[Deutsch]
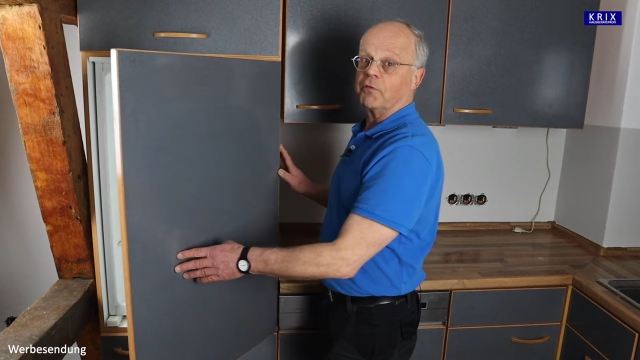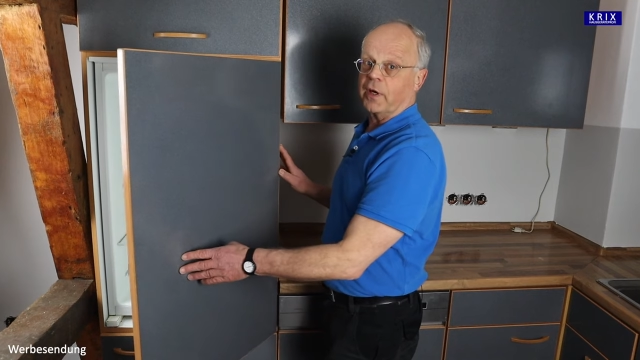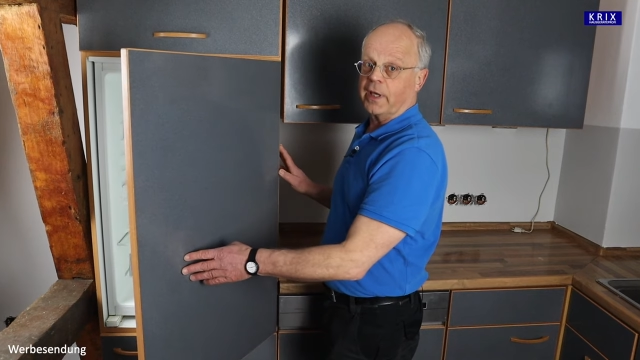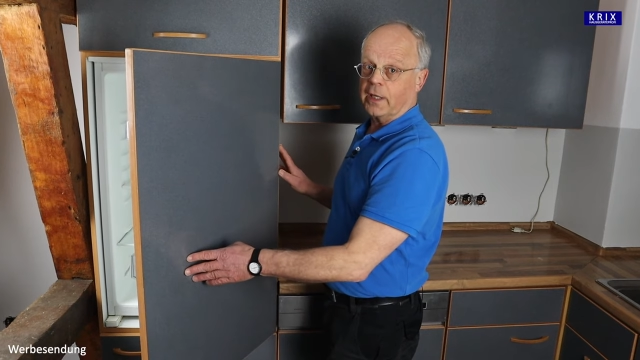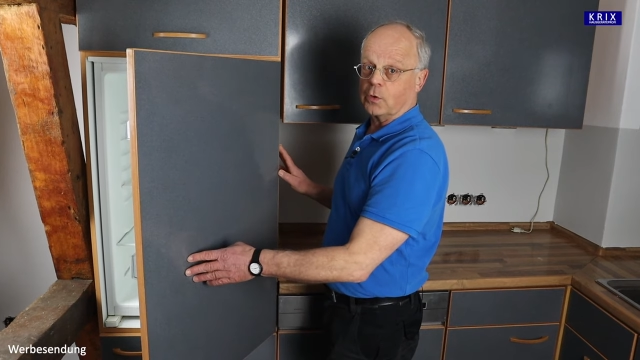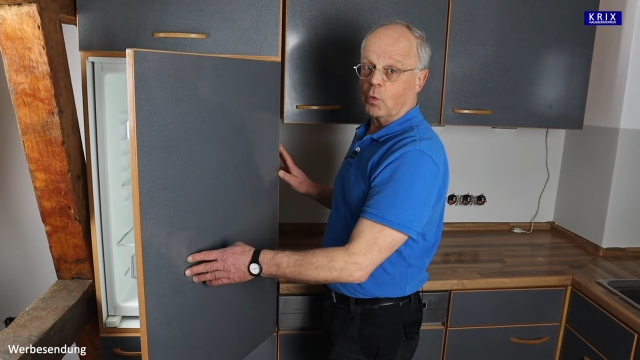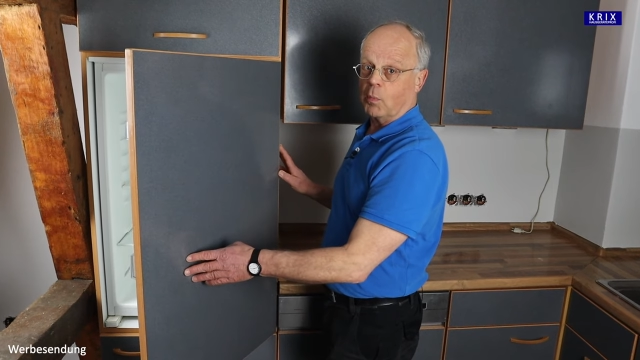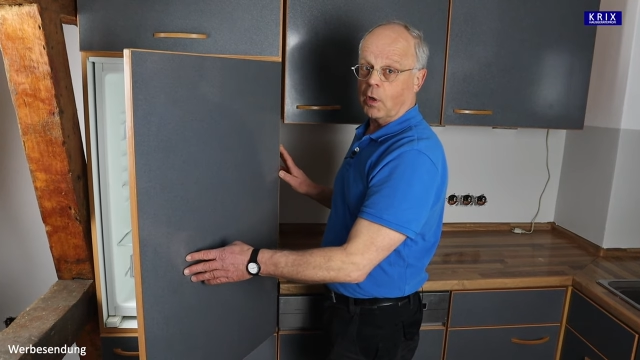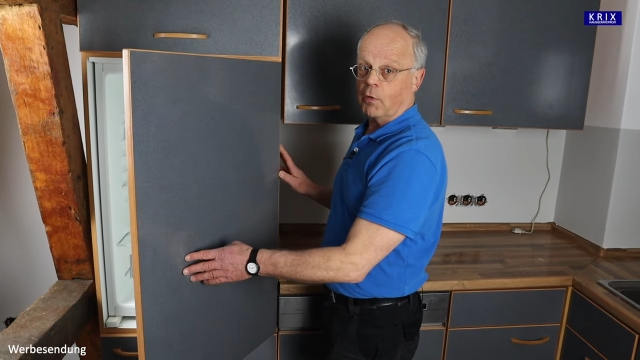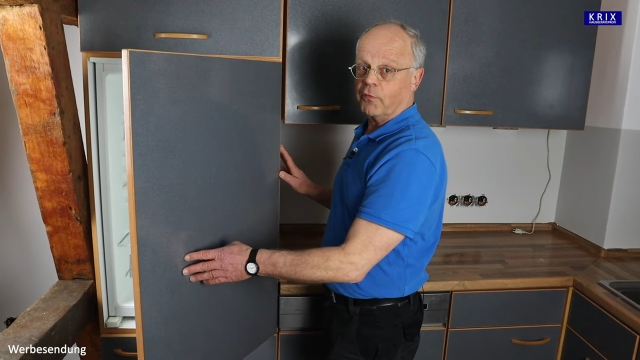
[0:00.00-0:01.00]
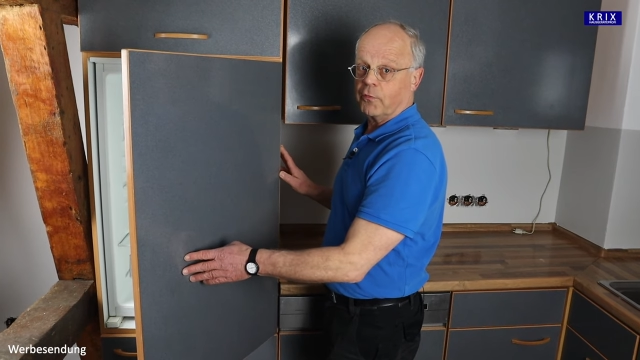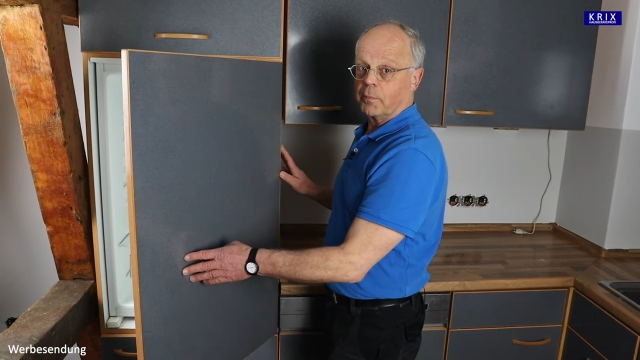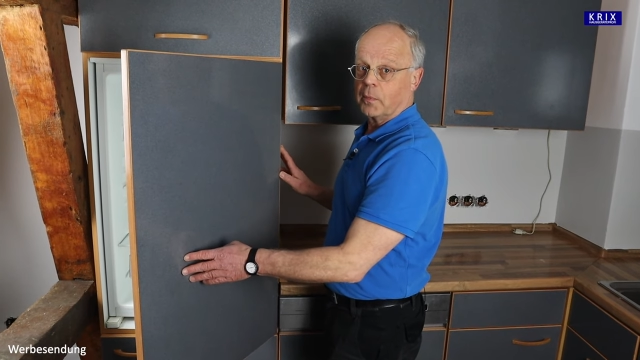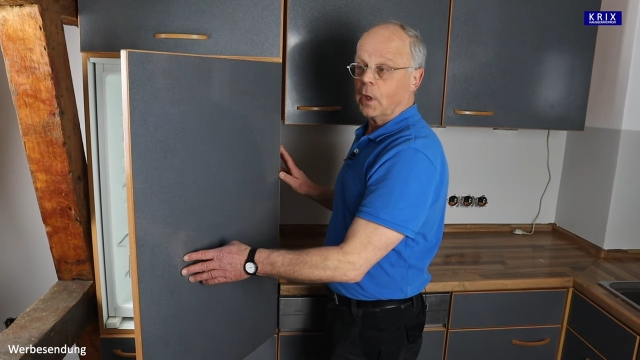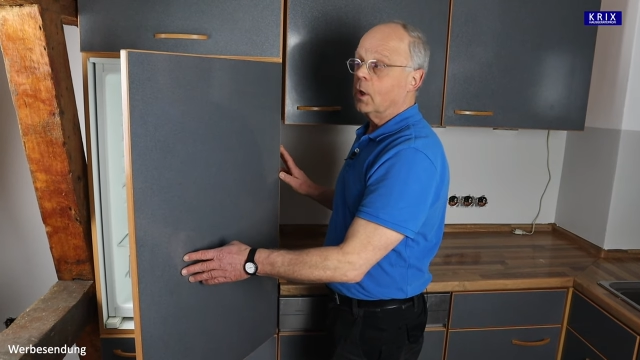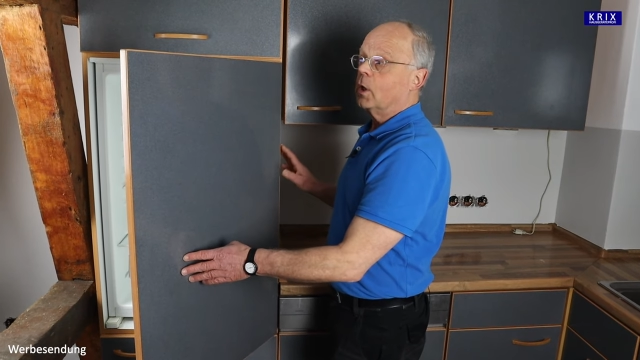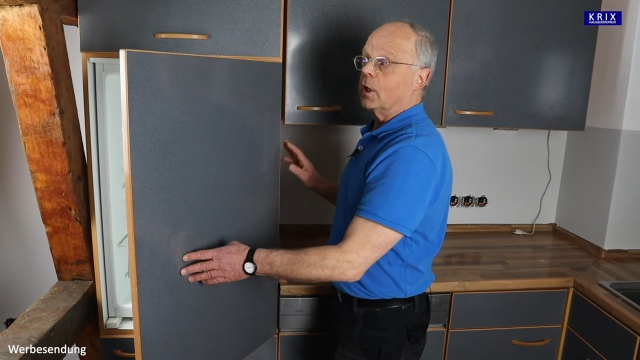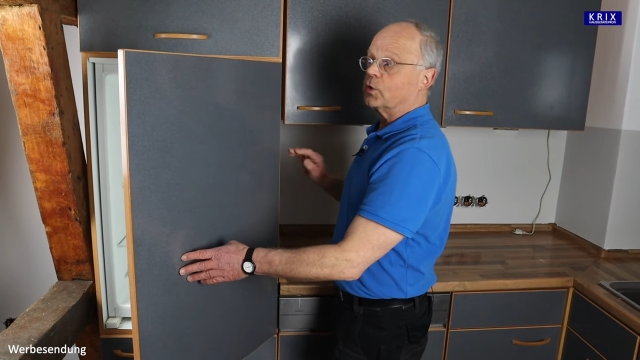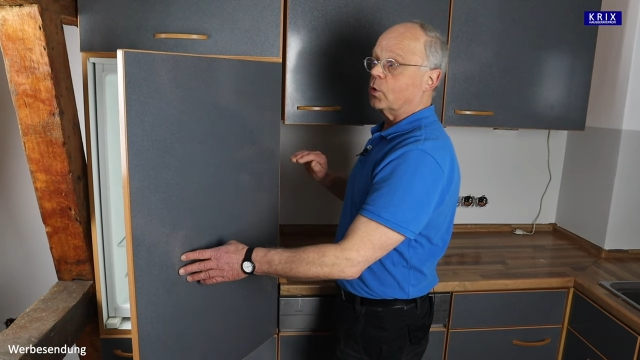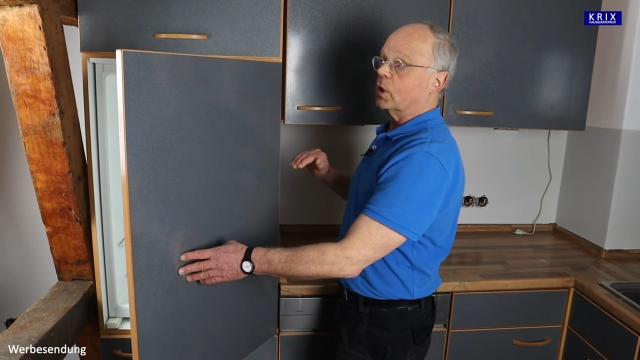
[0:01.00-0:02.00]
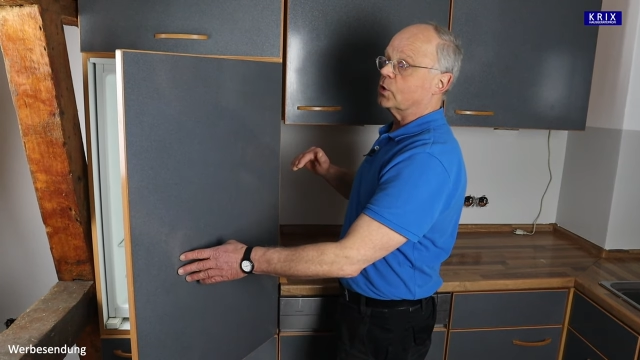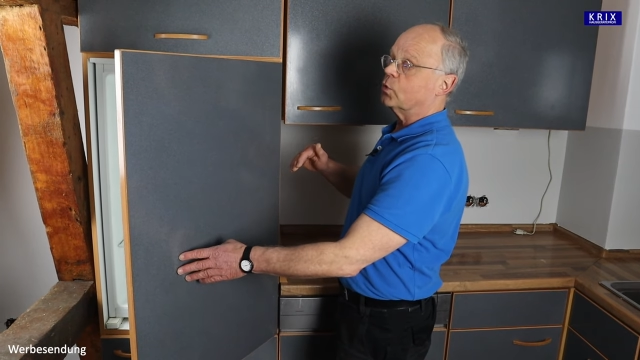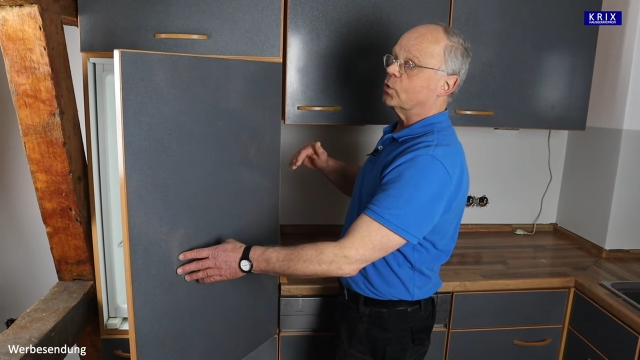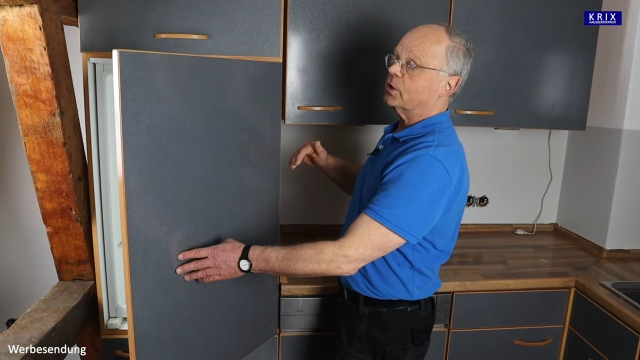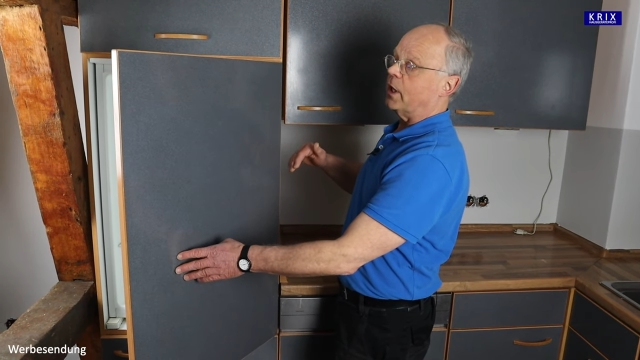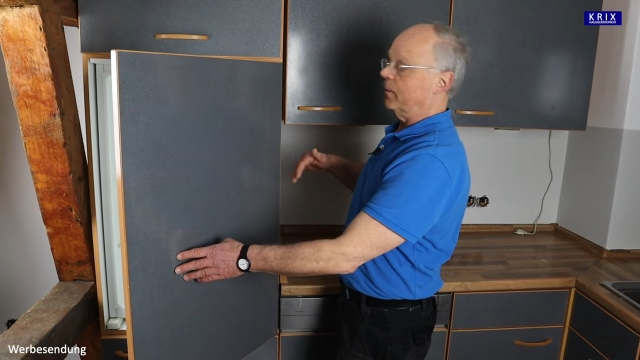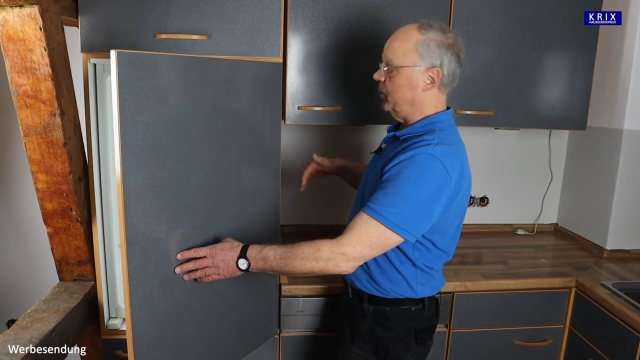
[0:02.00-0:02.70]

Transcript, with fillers: verkehrt rum auf. Es soll ja so sein,